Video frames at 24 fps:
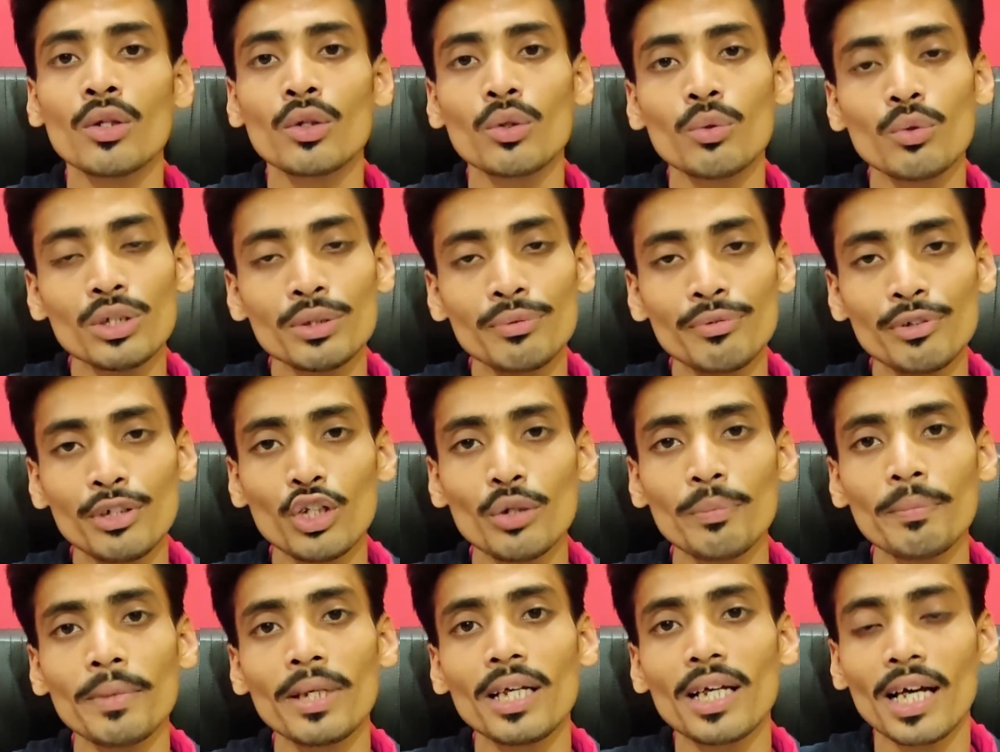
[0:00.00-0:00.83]
तो उस
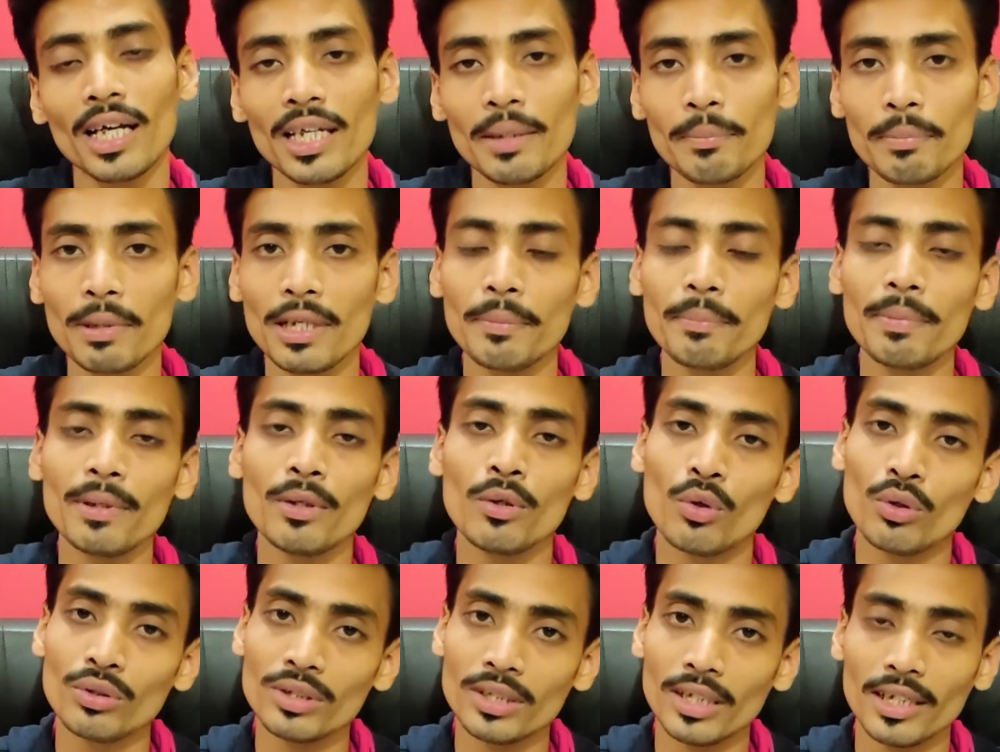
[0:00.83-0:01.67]
वीडियो में कहीं पर भी
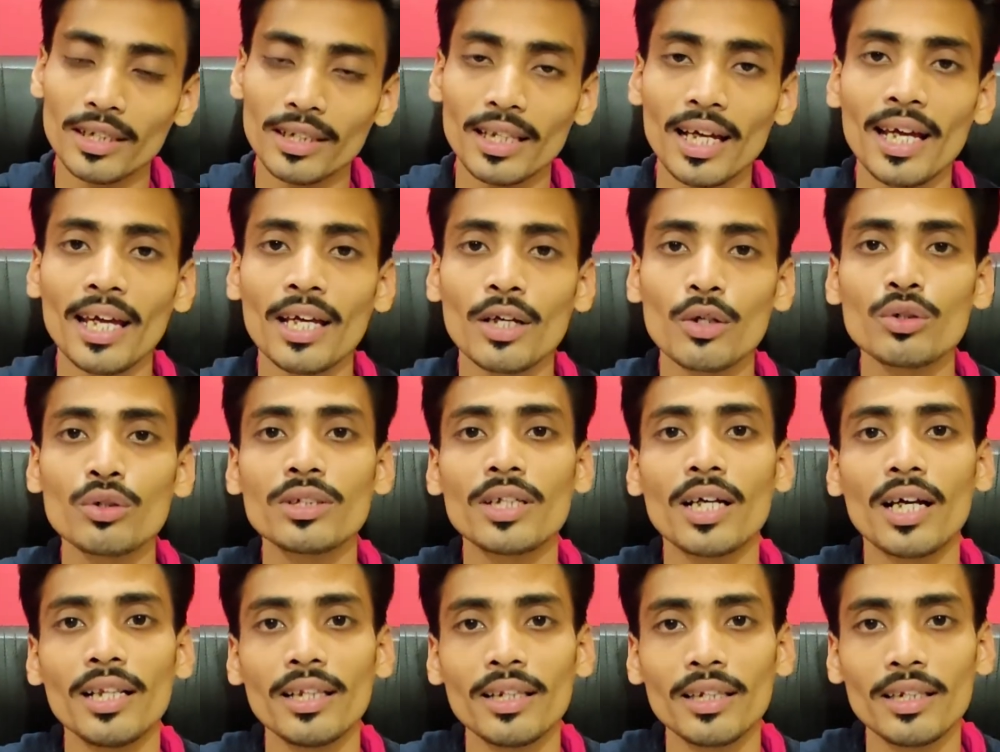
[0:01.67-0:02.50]
हो सकता है कुछ
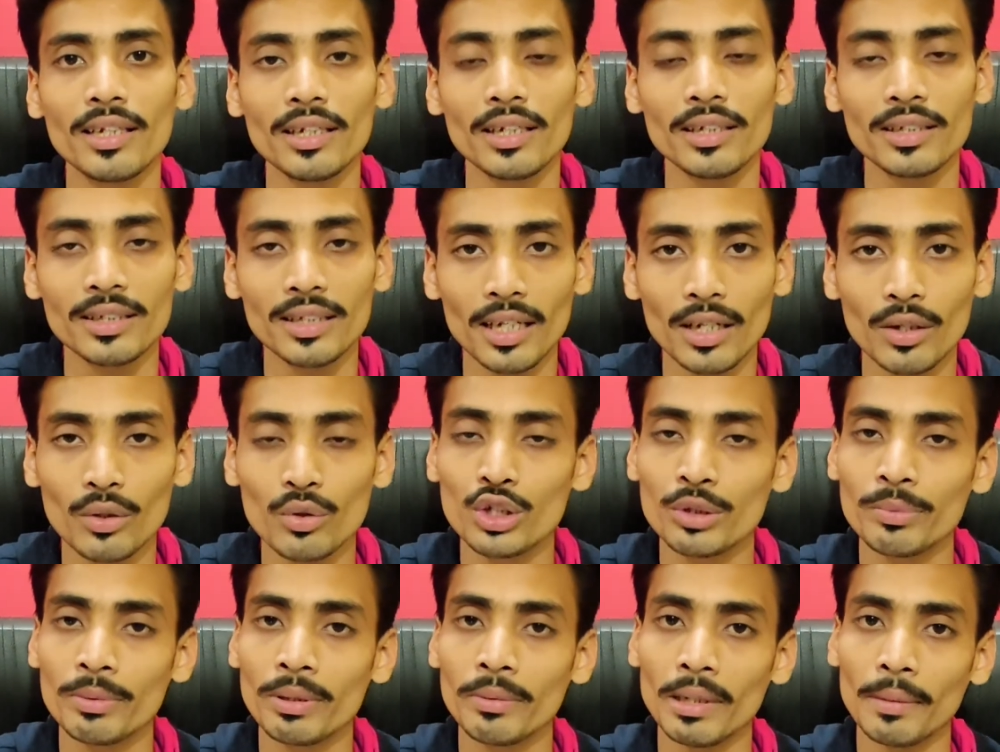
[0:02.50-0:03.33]
गलती से
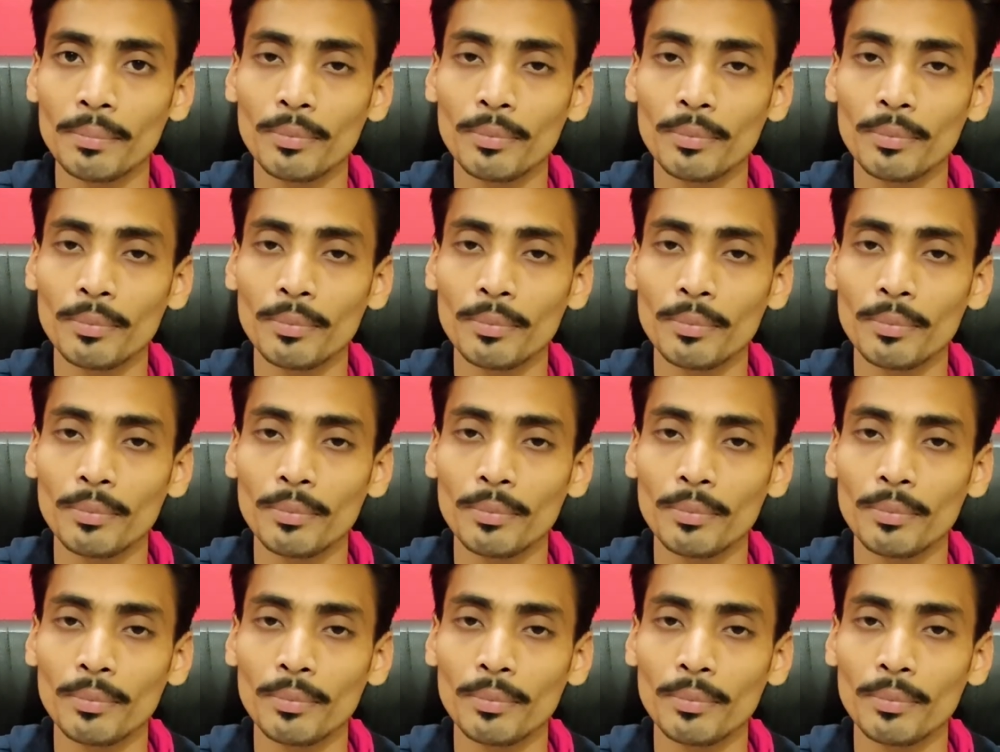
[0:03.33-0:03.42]
कुछ भी